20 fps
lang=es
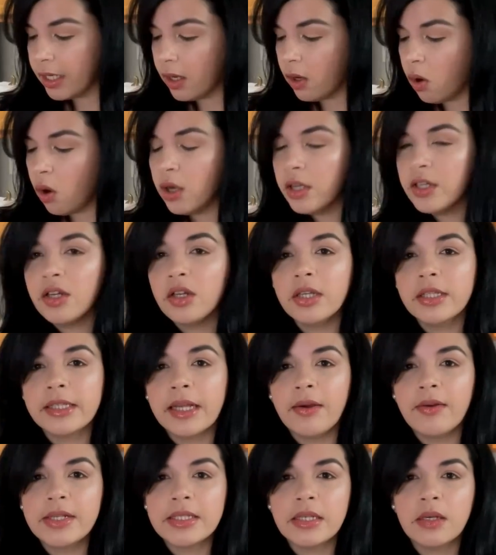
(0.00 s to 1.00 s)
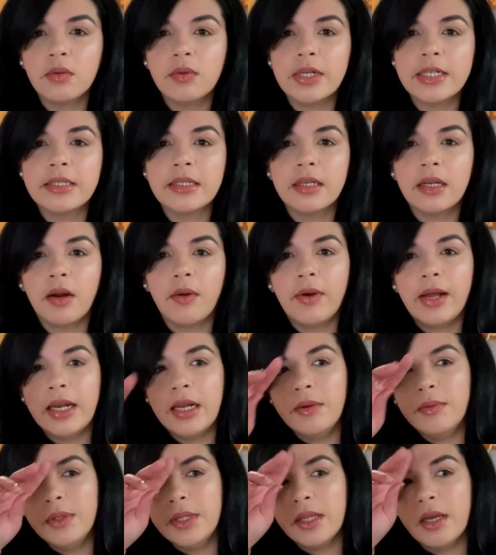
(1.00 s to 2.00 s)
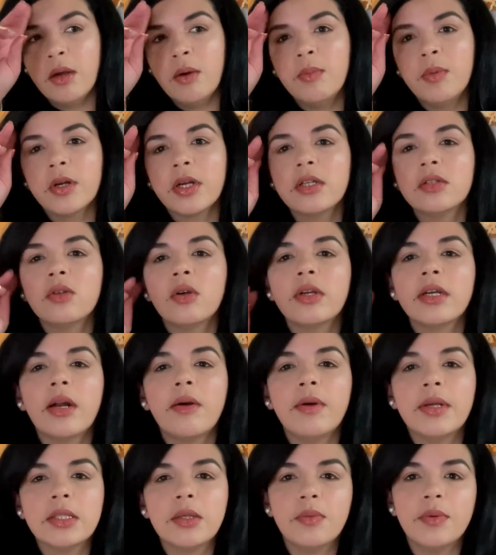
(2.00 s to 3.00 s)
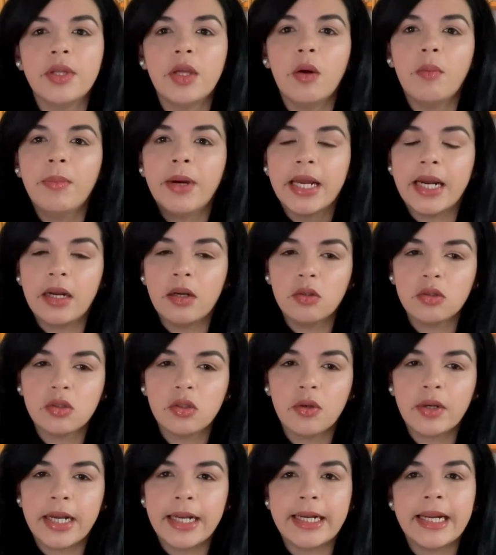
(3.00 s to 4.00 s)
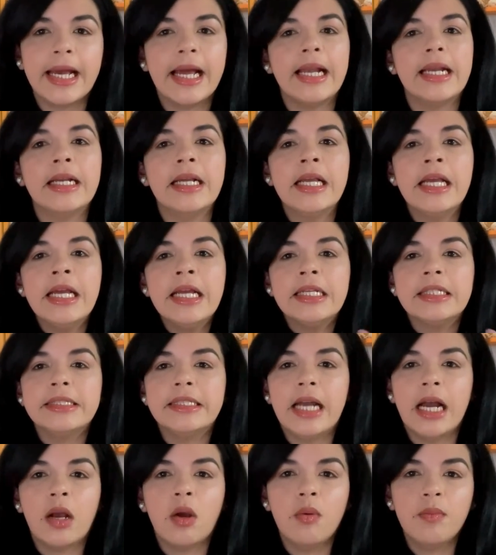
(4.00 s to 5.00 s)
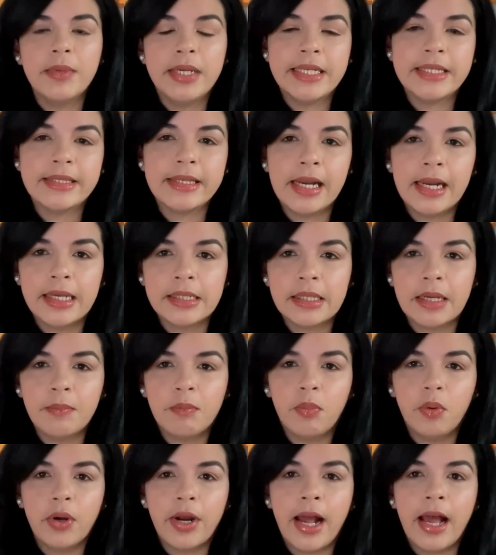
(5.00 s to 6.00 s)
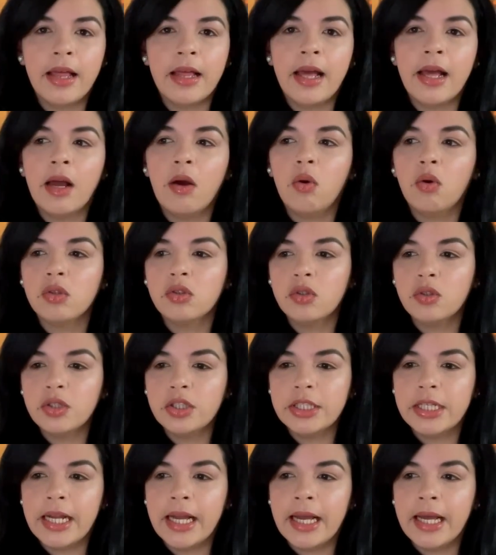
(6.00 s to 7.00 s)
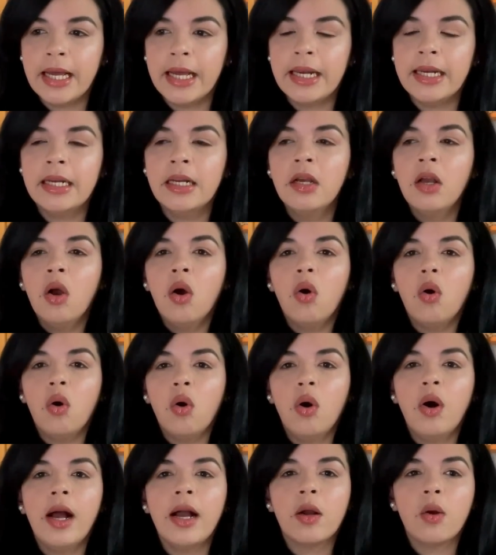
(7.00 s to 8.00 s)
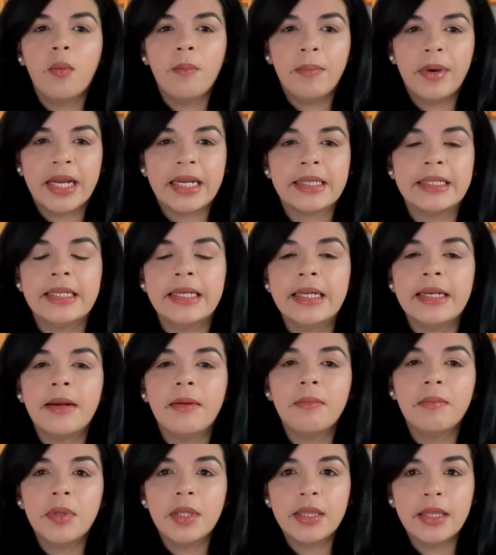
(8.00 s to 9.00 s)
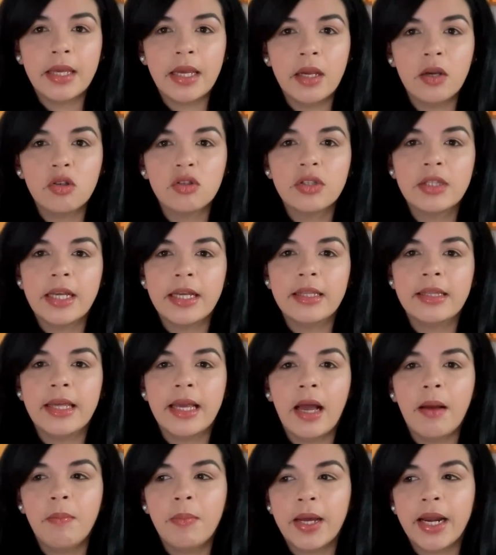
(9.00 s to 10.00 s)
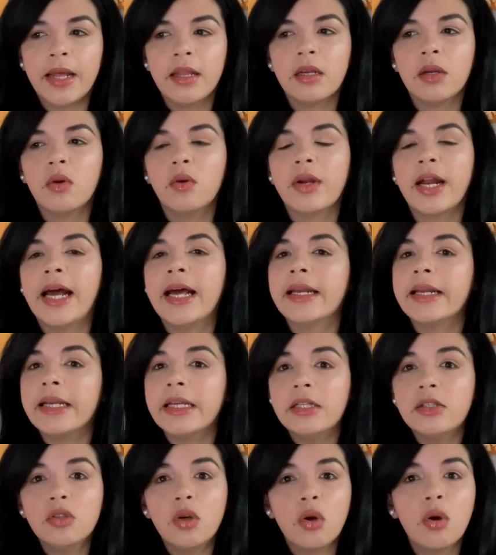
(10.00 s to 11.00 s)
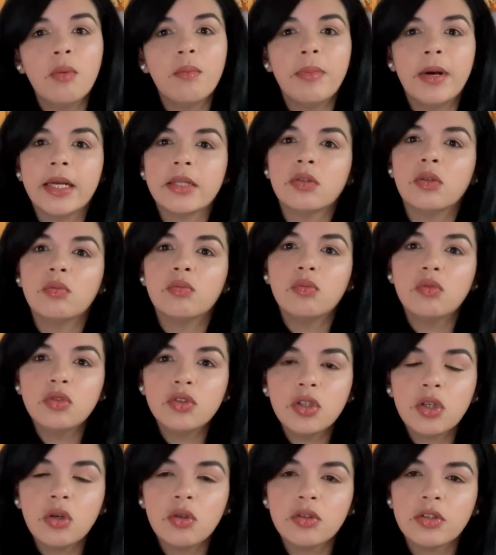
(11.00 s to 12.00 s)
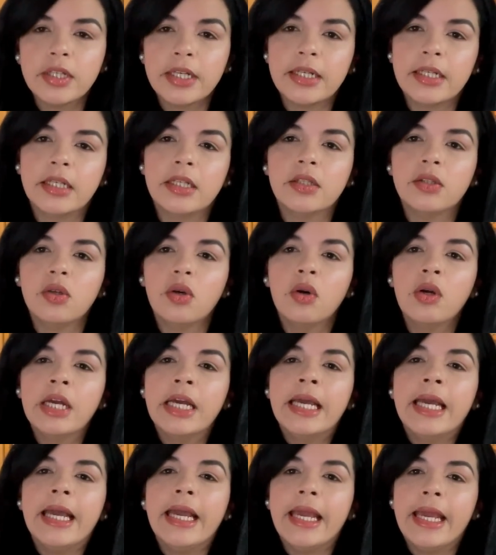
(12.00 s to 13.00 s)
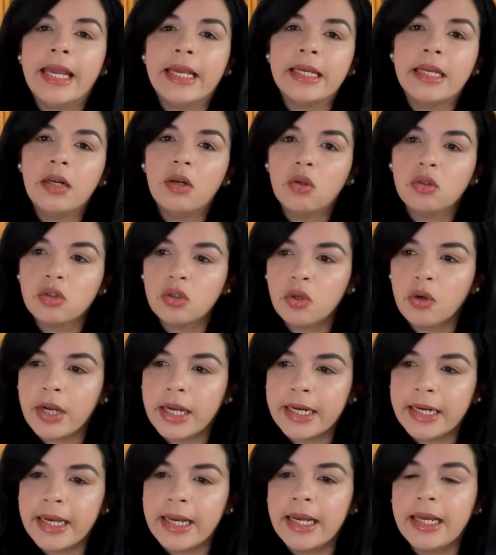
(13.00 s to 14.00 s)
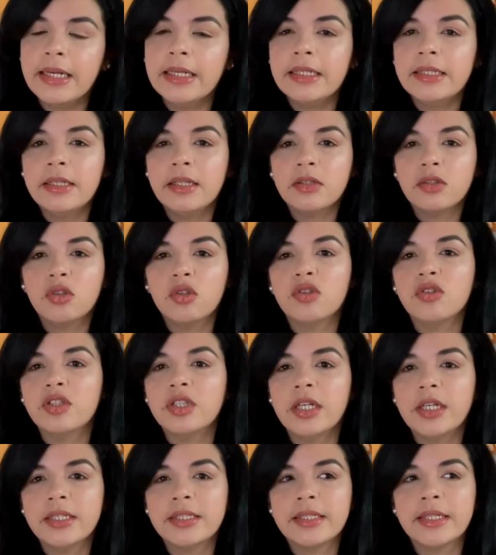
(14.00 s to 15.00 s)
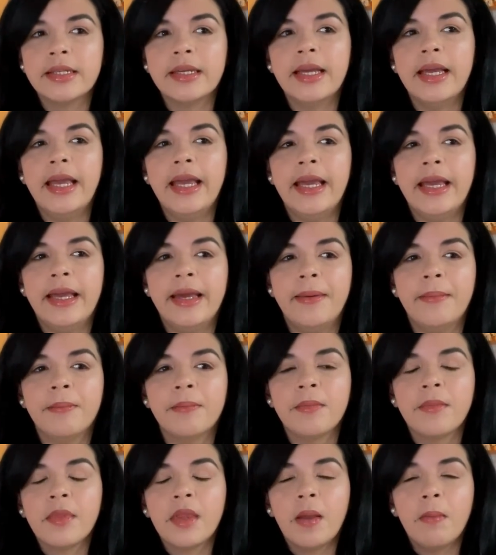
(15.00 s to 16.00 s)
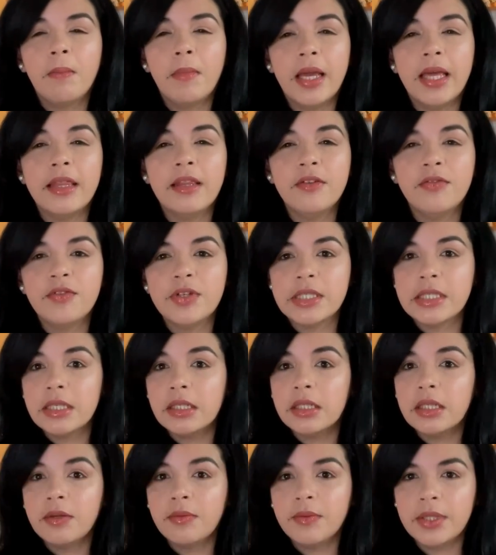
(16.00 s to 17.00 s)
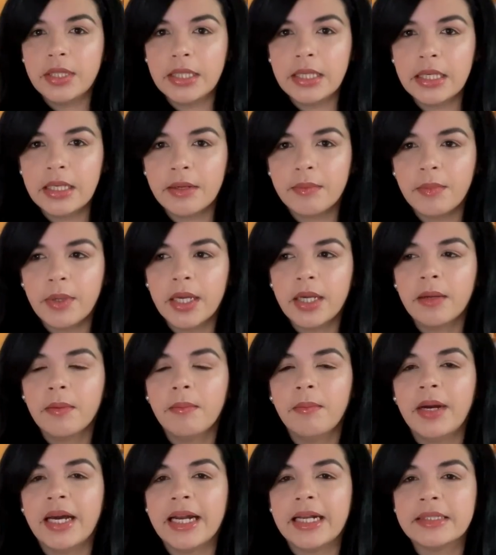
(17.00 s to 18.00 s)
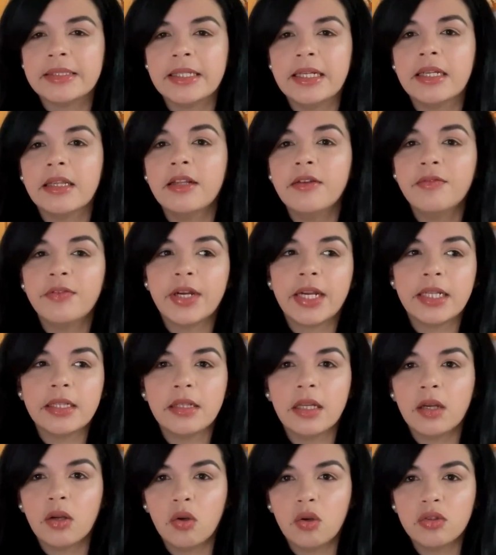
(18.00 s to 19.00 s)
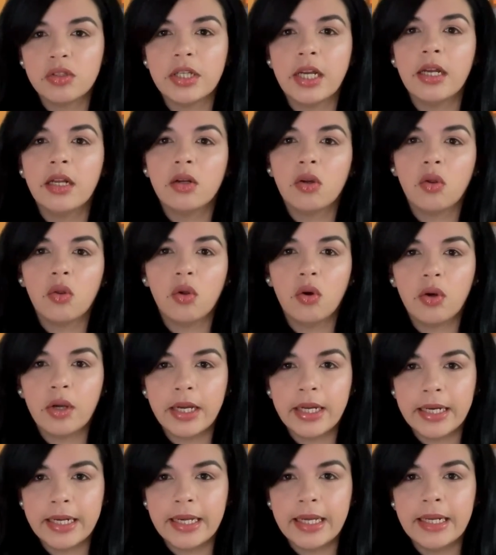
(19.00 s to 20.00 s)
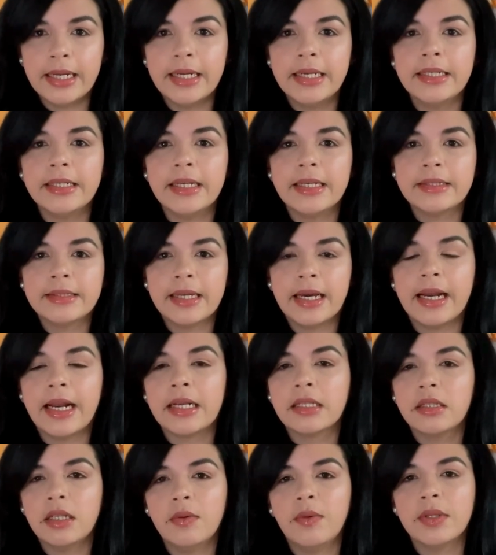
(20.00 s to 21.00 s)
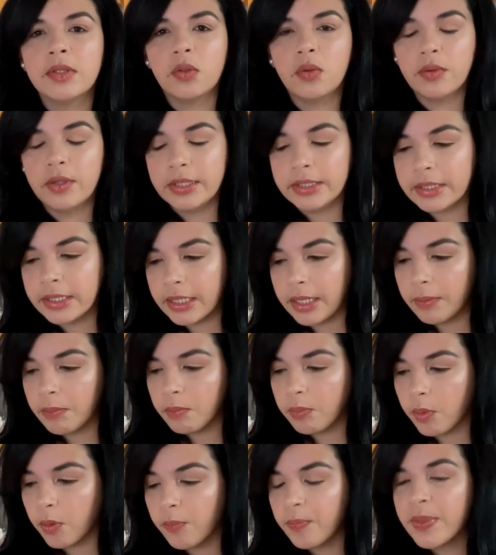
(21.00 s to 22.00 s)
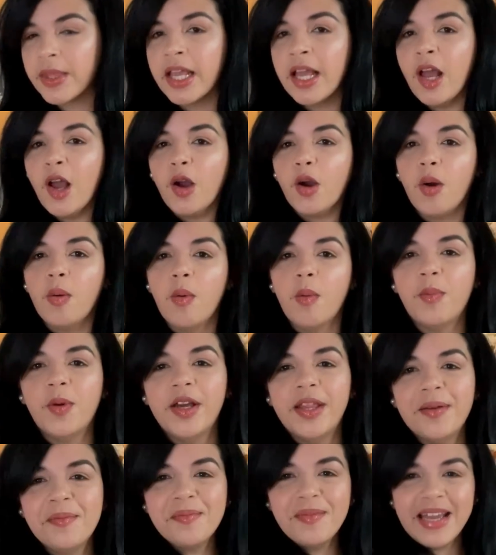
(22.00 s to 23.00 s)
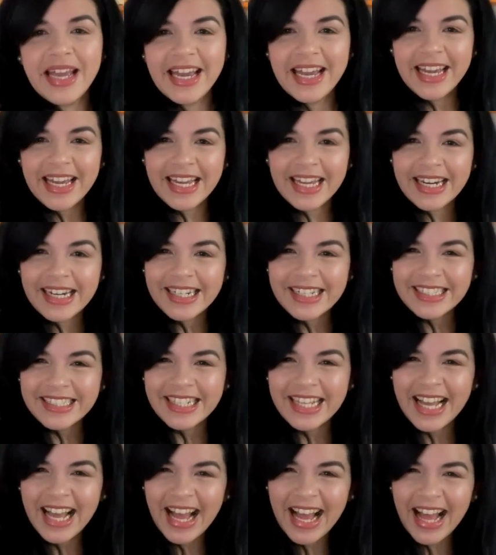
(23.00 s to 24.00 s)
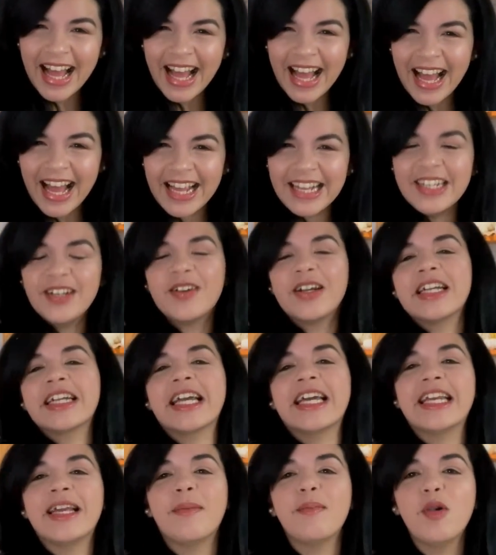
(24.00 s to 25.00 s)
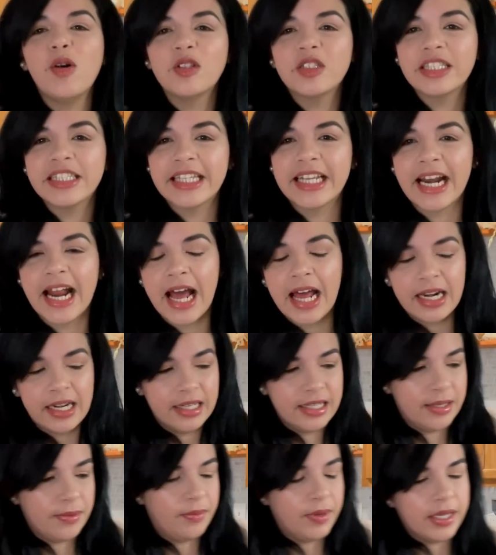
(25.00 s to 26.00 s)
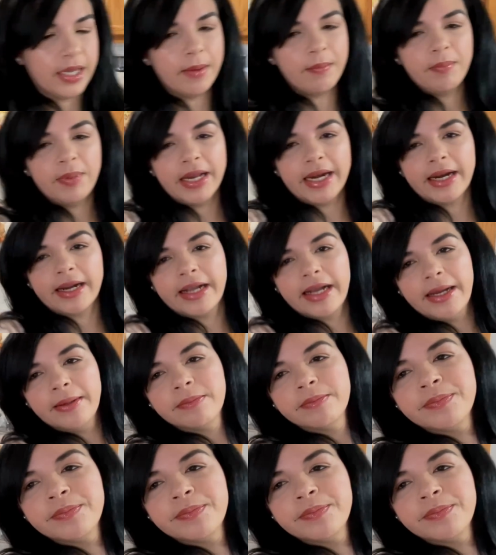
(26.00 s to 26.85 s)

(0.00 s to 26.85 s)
Hoy no estaba segura si grabarles video porque estoy grabando video para el otro canal. Ya comienza la temporada otoñal o a compartir videos de ideas para decorar y yo comparto mucho contenido en el otro canal y entonces eh, me es difícil dividirme para hacer diferentes cosas en los dos canales y estar activa todo el tiempo. Como pueden ver, ay, lo que quería mostrarles, vengan para acá.